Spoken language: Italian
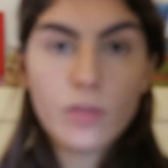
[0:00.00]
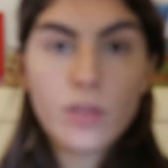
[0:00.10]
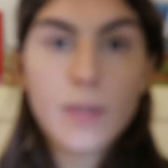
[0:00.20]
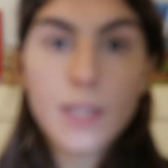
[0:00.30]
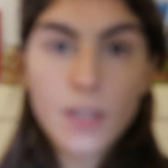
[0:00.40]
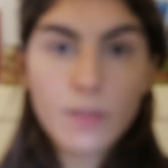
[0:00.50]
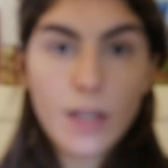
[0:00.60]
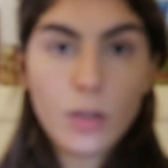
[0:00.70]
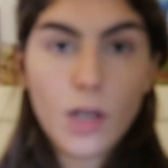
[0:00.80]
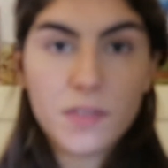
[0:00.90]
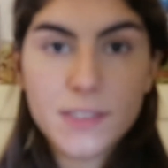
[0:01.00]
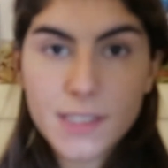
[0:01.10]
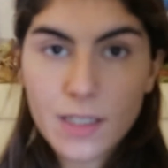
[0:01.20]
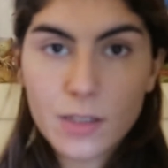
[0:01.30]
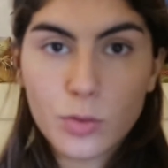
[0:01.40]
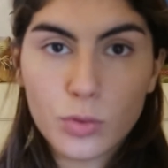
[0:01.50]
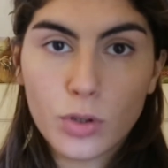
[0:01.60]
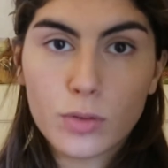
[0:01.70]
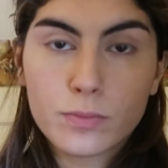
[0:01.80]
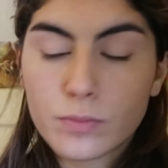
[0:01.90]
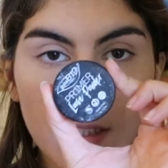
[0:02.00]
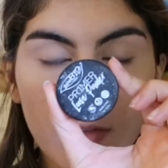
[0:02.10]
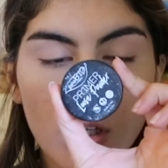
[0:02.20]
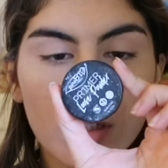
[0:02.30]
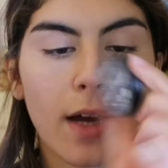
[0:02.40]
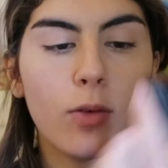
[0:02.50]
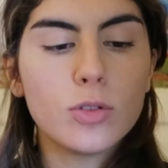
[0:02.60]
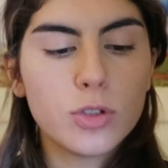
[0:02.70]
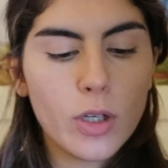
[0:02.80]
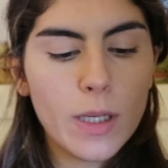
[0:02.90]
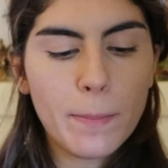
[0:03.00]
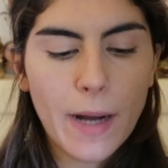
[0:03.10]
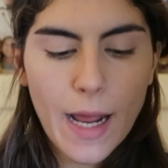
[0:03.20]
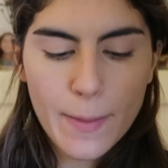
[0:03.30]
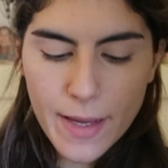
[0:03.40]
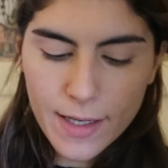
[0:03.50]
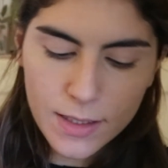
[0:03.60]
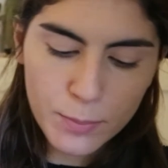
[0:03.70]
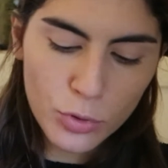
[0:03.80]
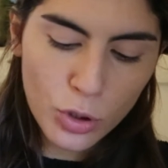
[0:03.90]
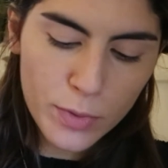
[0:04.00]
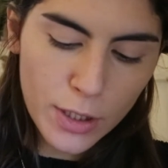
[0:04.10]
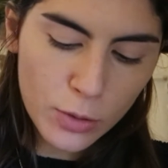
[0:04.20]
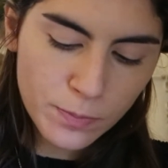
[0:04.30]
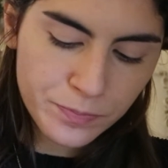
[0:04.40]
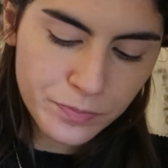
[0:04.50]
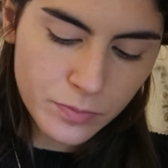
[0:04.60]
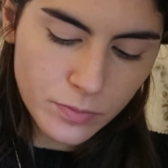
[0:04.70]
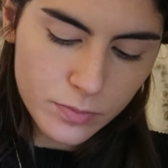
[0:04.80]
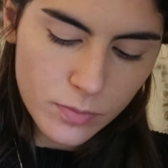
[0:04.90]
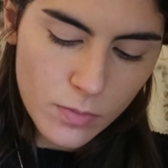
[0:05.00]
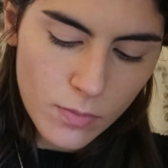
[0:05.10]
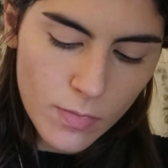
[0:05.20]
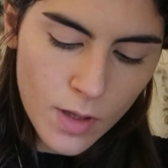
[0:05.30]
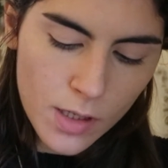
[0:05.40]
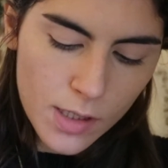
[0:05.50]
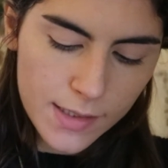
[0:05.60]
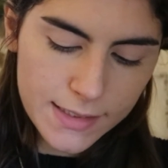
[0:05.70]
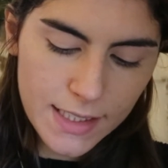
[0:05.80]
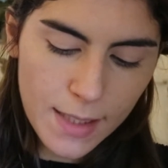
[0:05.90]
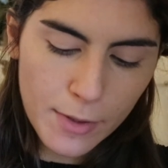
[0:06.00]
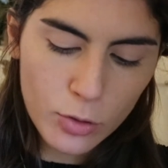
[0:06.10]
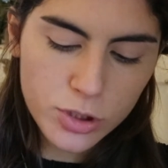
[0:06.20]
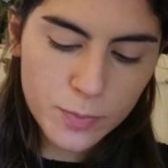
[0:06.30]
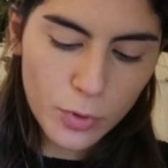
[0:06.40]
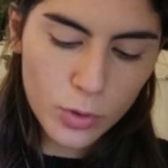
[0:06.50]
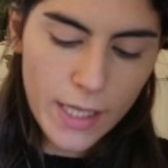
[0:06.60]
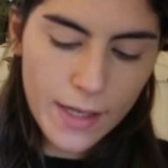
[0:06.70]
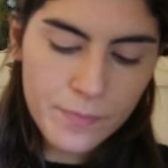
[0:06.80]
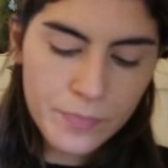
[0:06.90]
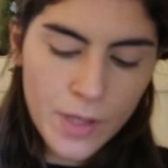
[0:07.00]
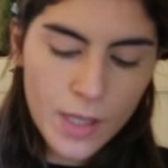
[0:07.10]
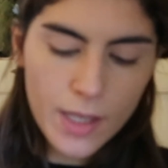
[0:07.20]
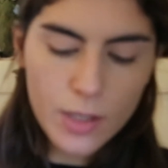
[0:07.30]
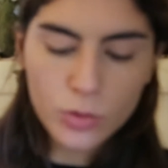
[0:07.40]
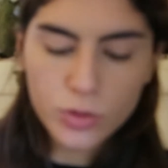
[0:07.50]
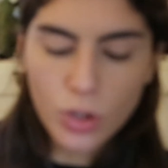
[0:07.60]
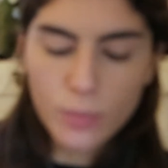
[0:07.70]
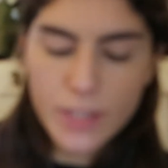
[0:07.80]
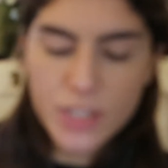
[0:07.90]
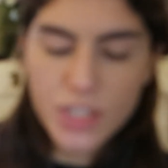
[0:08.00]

ovviamente vado a fissare il tutto stavolta uso il primer di Puro Bio che si chiama loose powder che io uso come